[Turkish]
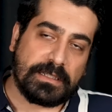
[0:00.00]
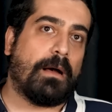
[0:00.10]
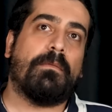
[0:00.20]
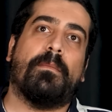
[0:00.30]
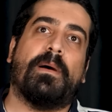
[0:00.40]

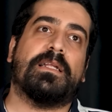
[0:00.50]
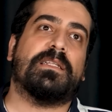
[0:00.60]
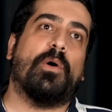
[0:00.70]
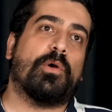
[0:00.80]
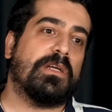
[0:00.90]
Ama ben
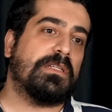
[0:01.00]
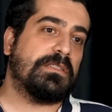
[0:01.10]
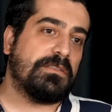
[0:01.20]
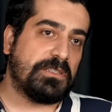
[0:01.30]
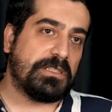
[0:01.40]
o
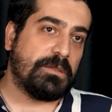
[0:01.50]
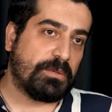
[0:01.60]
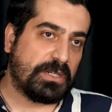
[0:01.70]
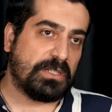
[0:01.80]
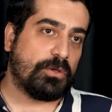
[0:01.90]
krizin ciddi
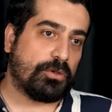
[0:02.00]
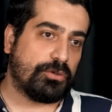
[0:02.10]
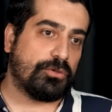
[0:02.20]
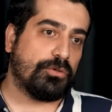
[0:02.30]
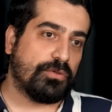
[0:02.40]
bir kriz
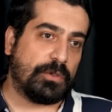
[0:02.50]
olduğunu e,